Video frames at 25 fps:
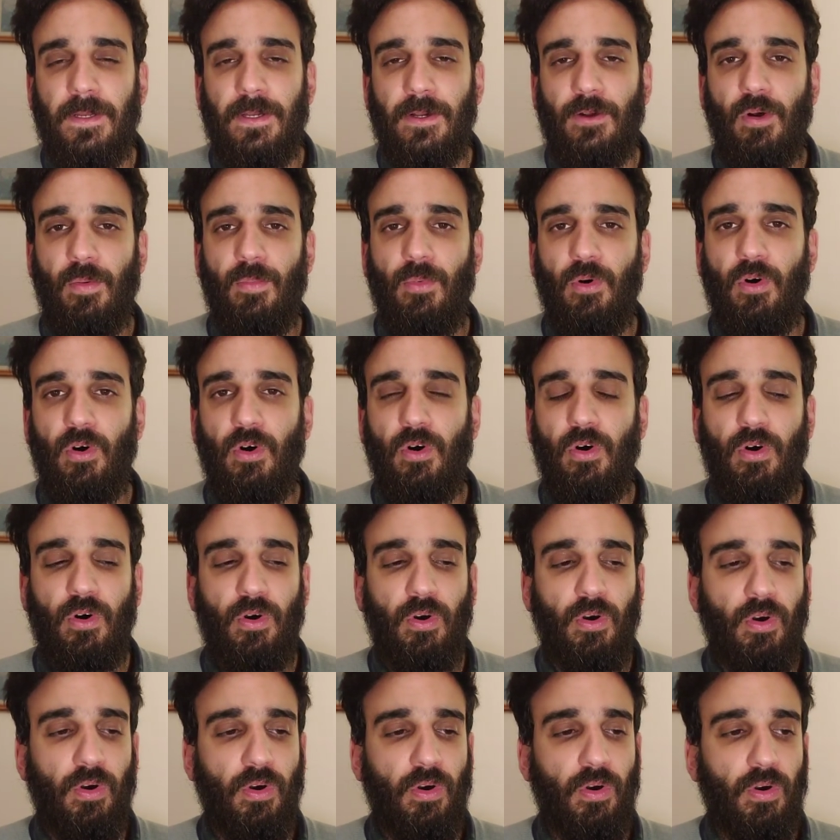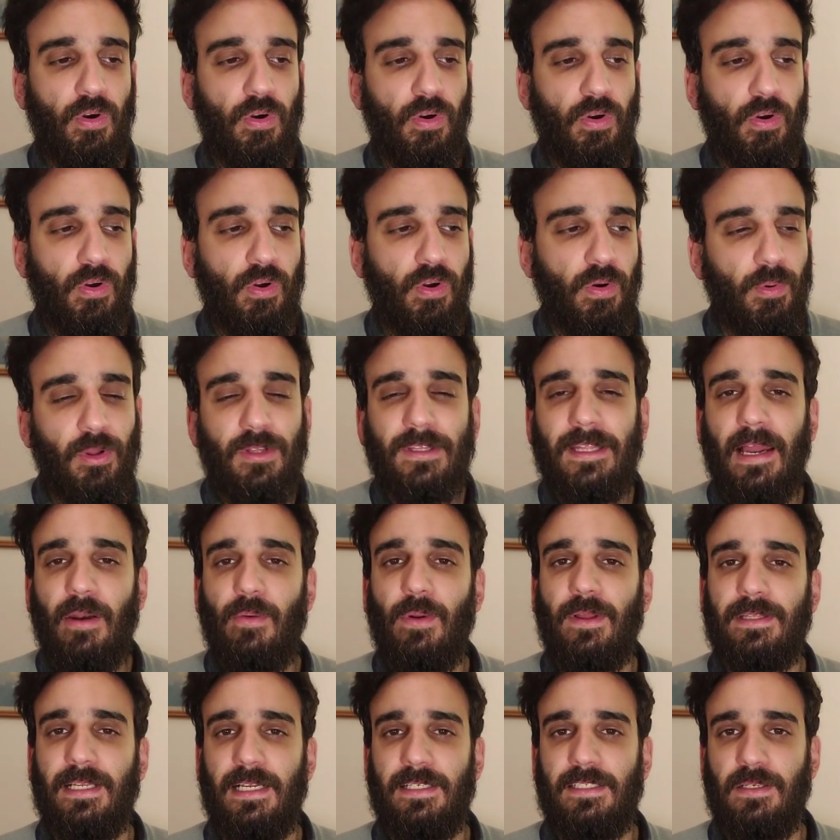¿Cómo cómo están
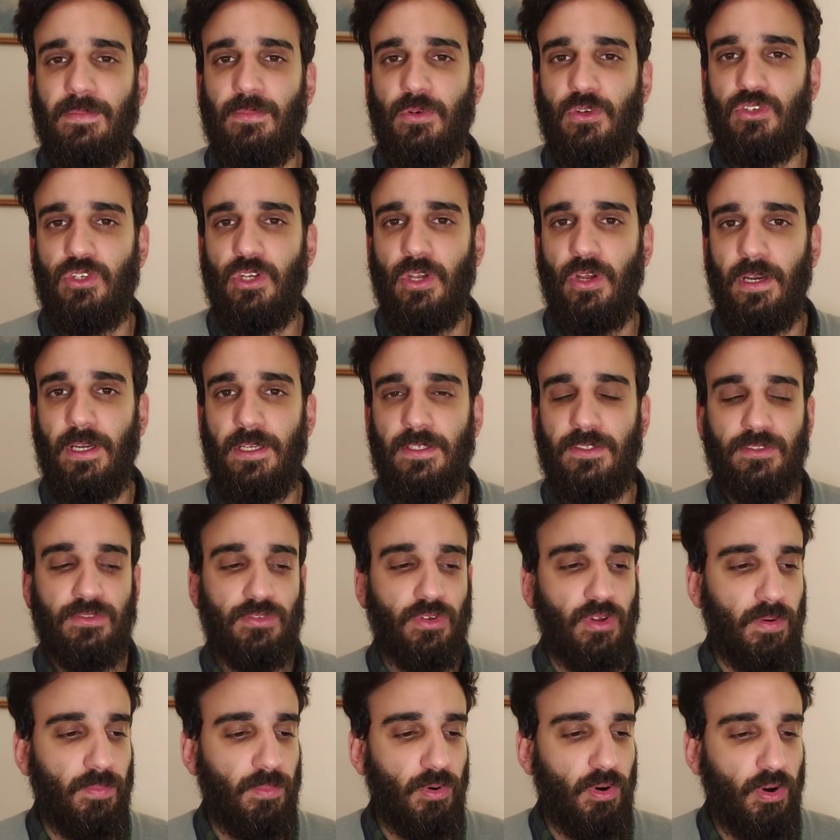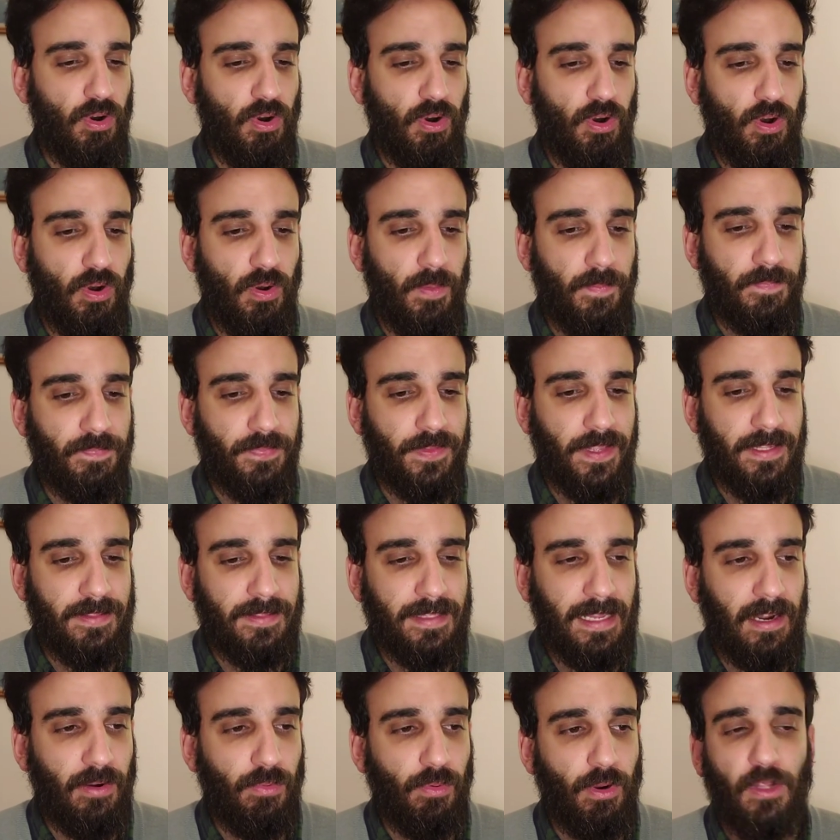nuestras emociones, cómo
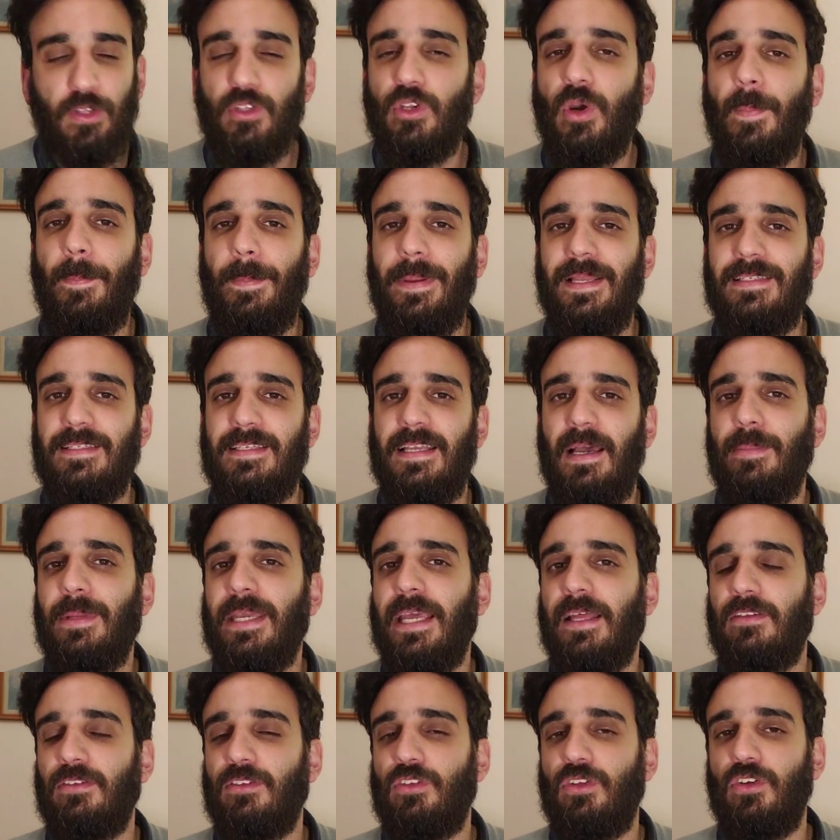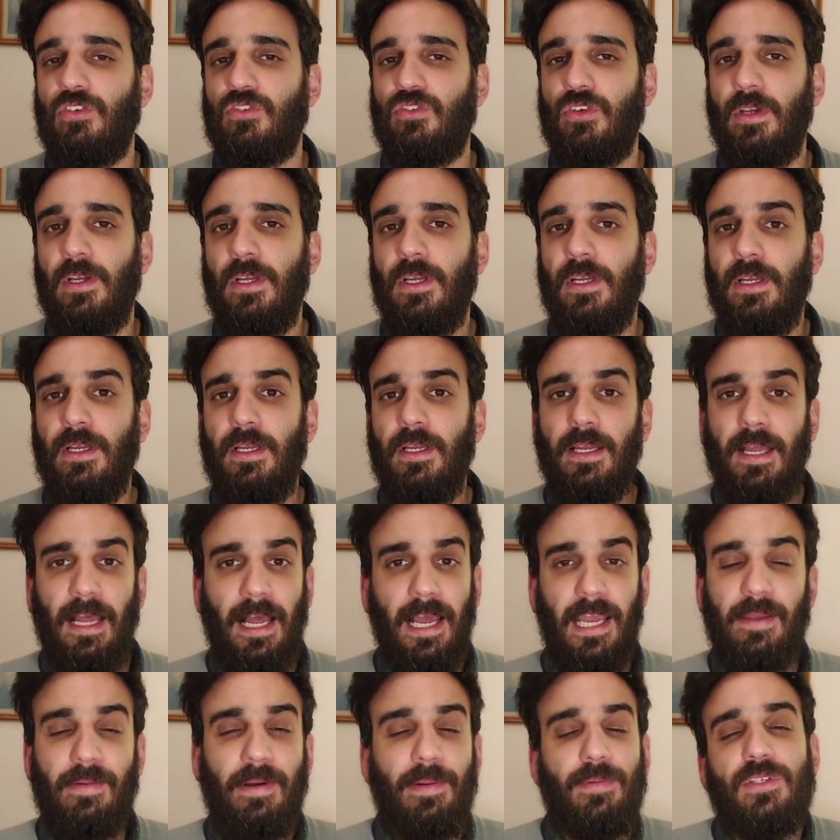están nuestros pensamientos.
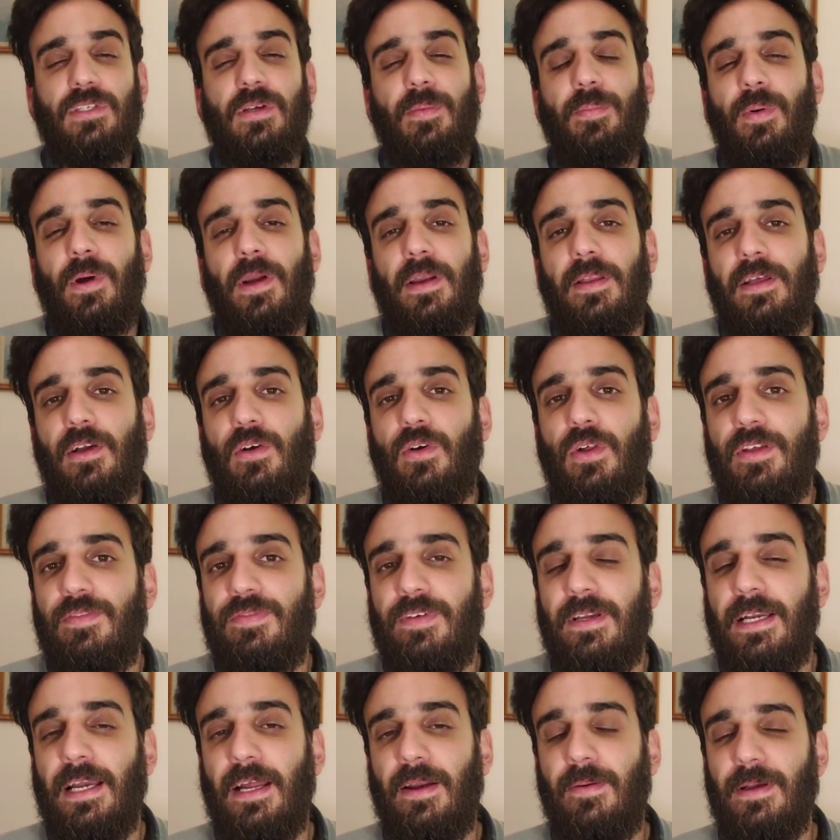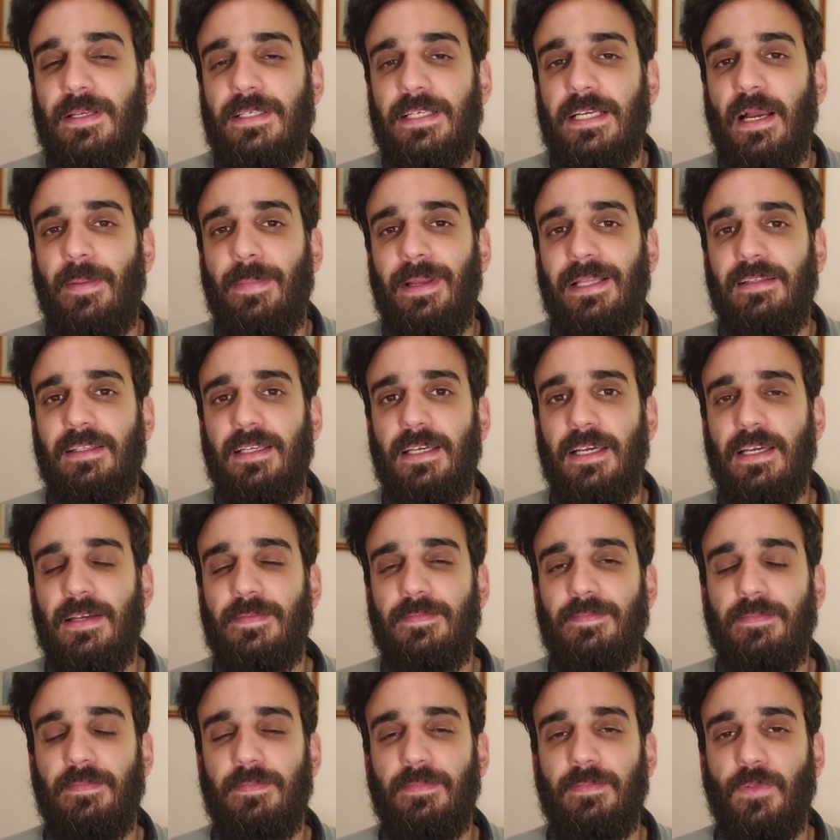Ahí vamos a poder decodificar
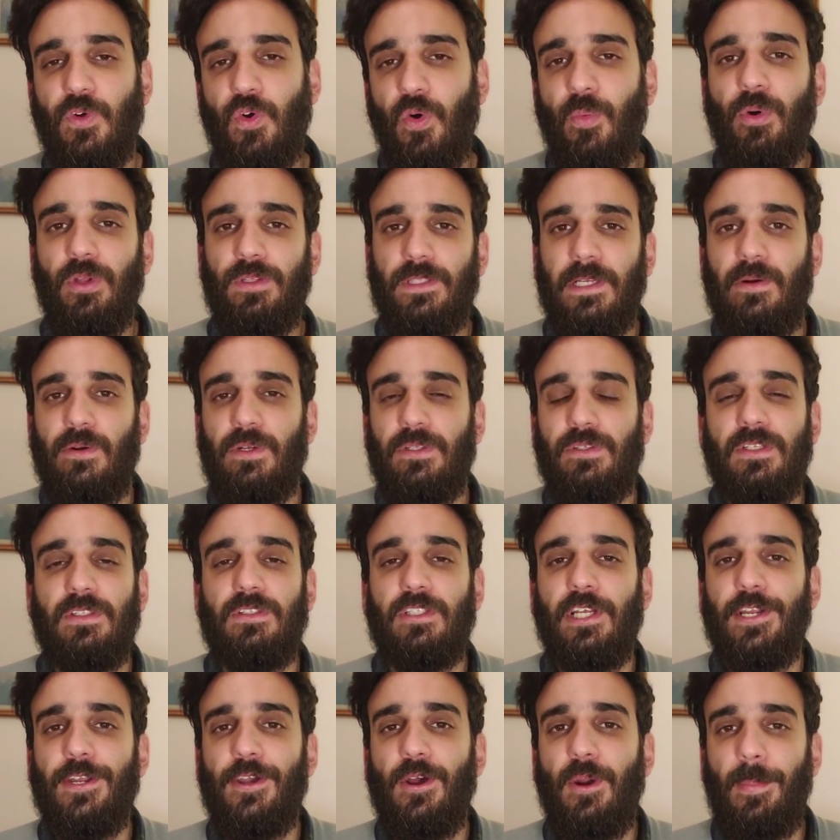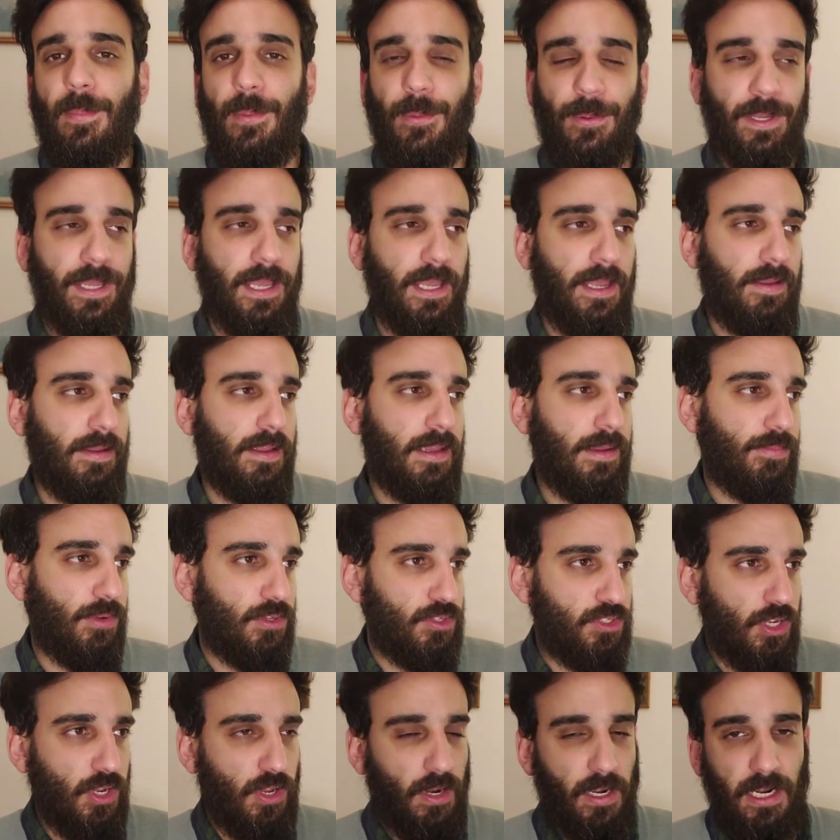básicamente cómo está nuestro interior, porque
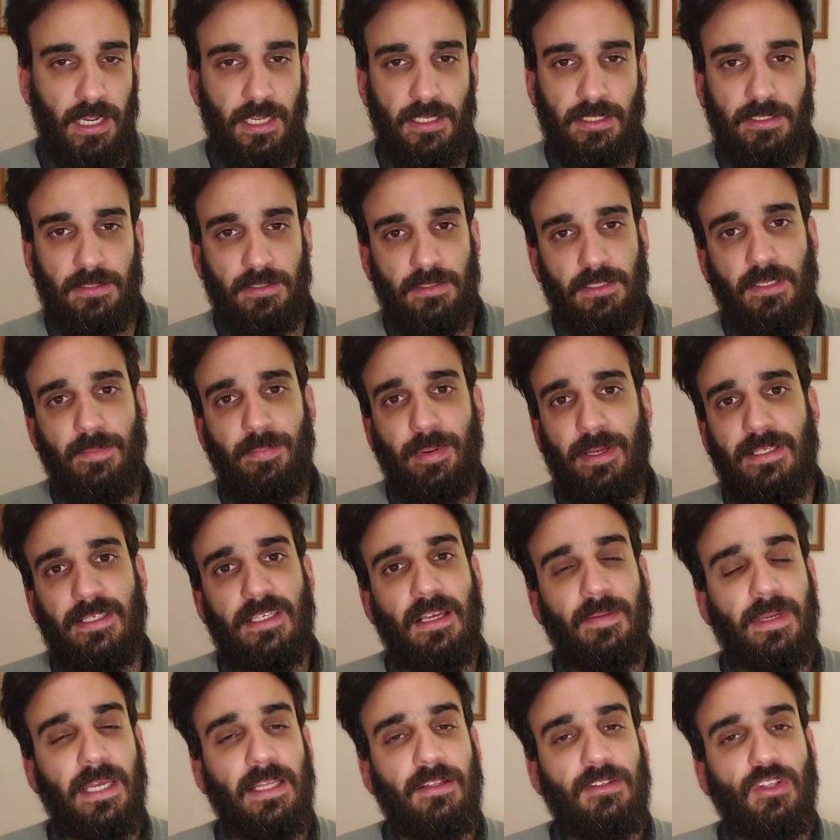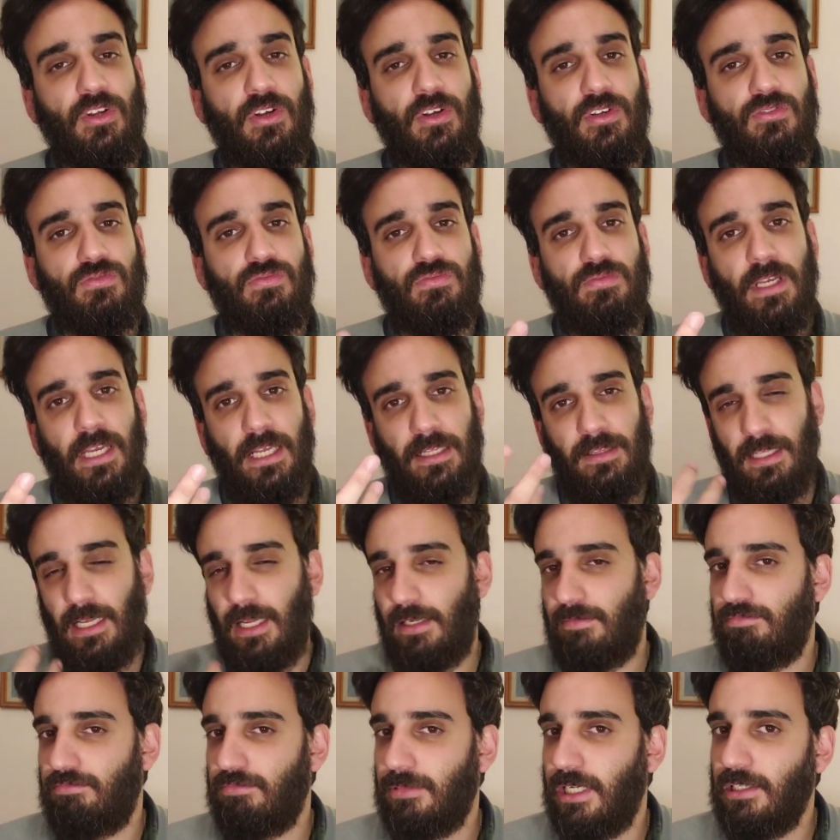emociones y pensamientos
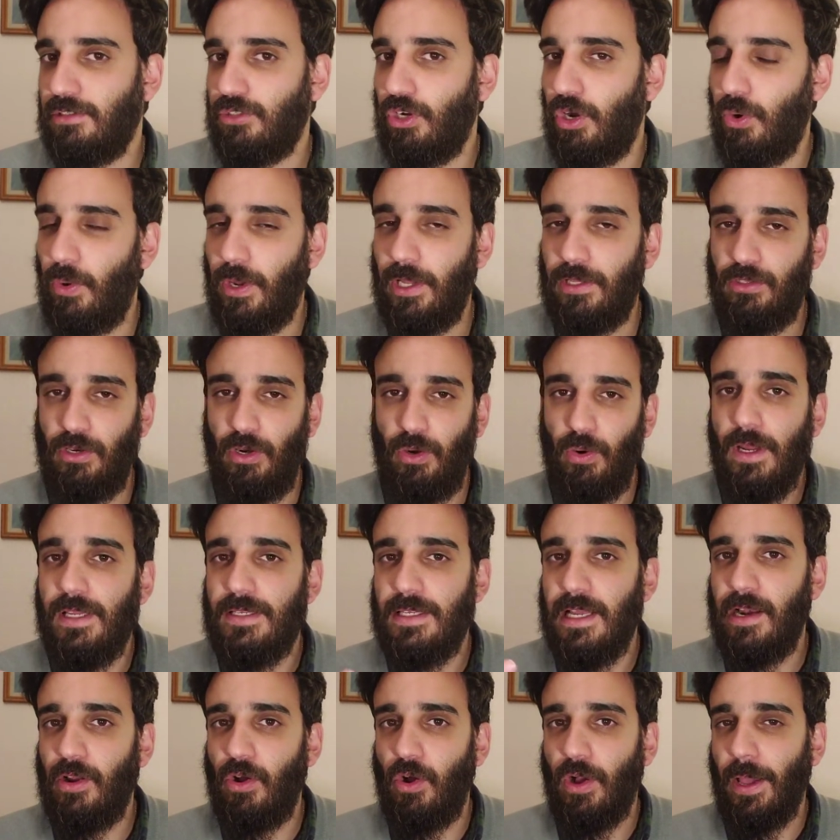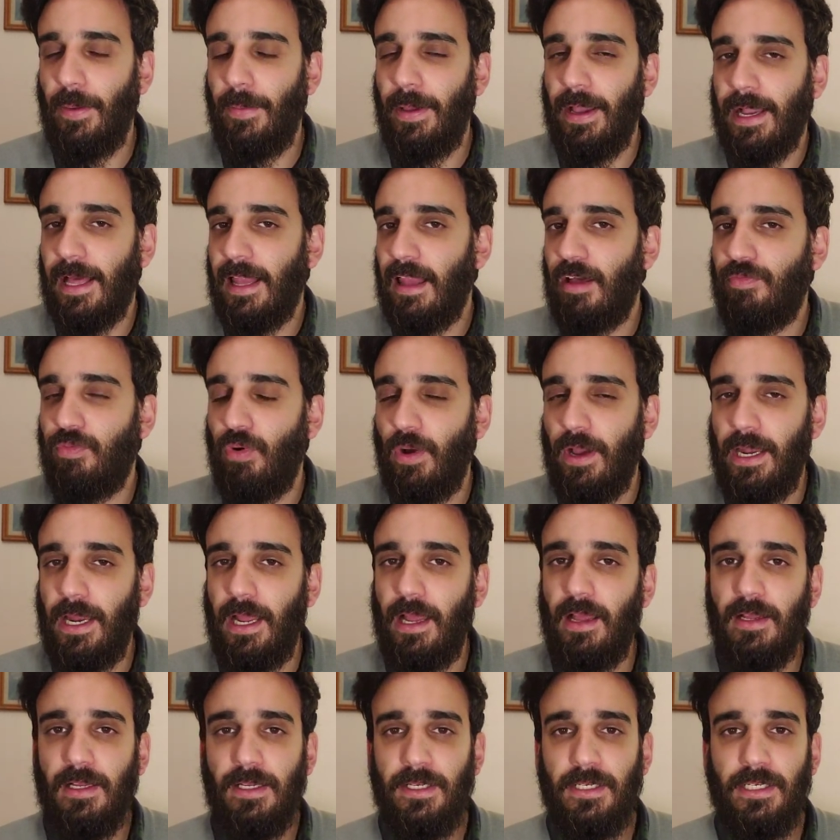están dentro nuestro, no es algo que venga de
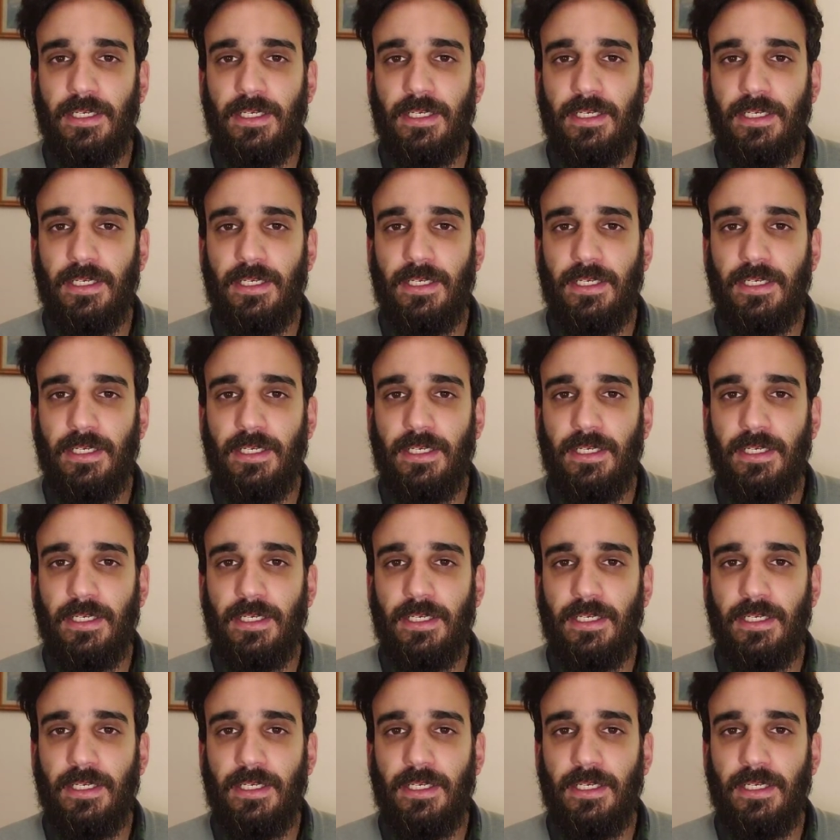afuera,